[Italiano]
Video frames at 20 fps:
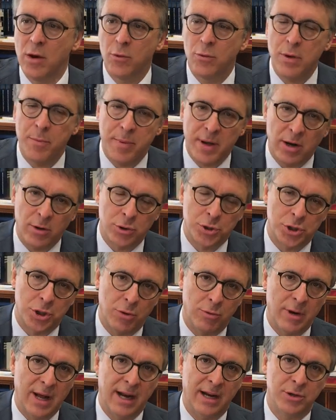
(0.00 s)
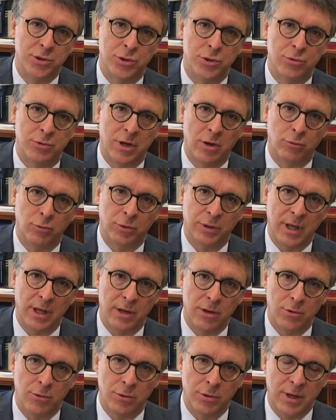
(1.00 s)
Qui però c'è una ragione
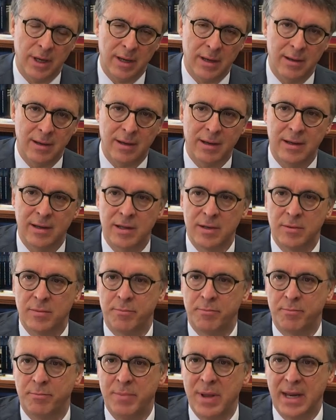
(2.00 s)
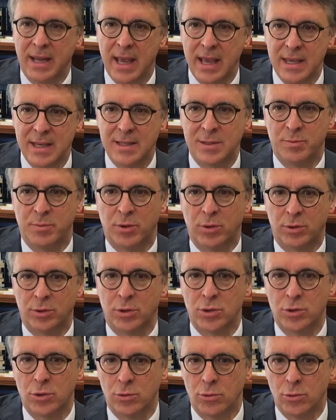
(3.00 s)
ulteriore, eh, perché gli
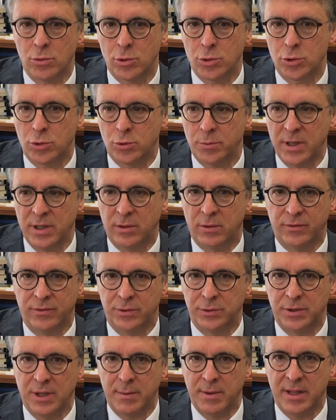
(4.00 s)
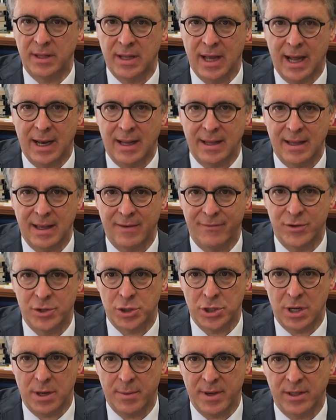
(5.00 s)
sport sono uno strumento fondamentale di
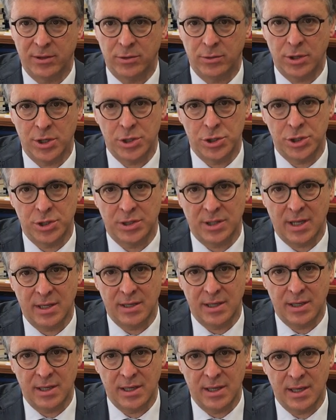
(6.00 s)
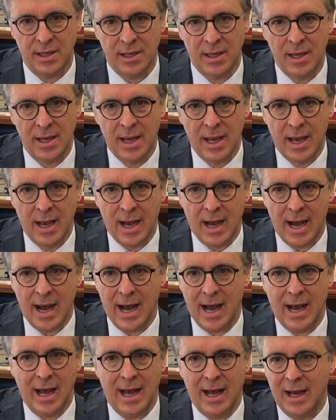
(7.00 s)
avvicinamento dei cittadini
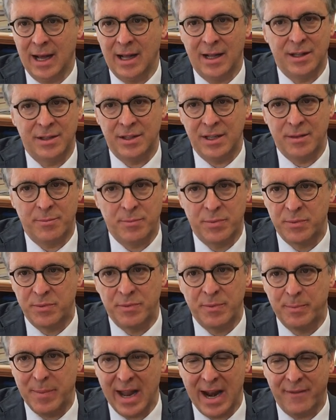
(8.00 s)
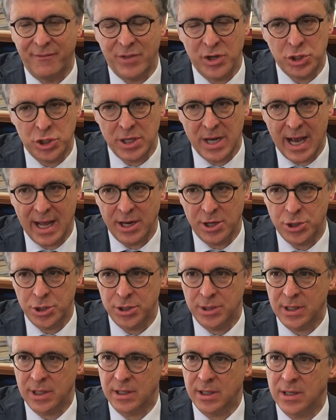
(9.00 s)
a, di, per avvicinare i
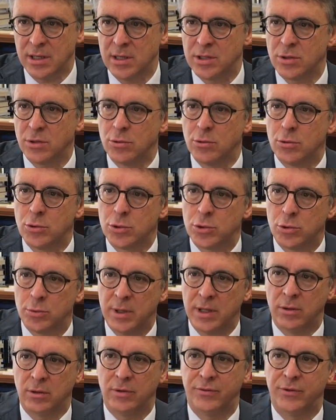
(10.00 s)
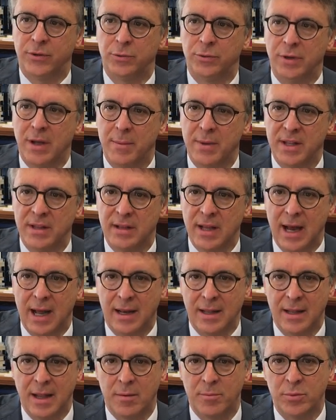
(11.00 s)
cittadini, sono uno strumento
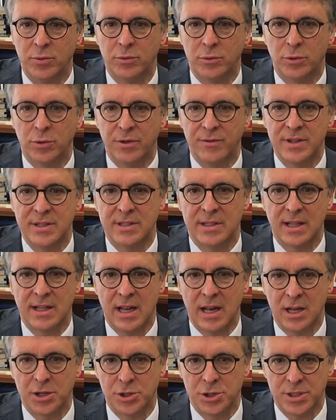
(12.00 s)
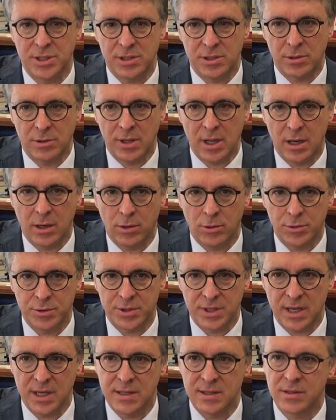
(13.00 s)
fondamentale dal punto di vista della gestione del
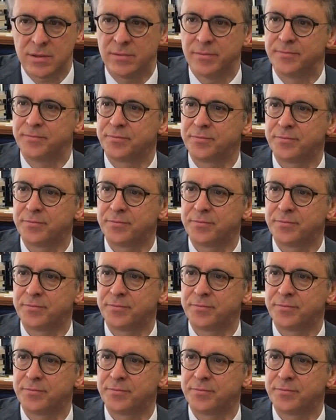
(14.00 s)
consenso.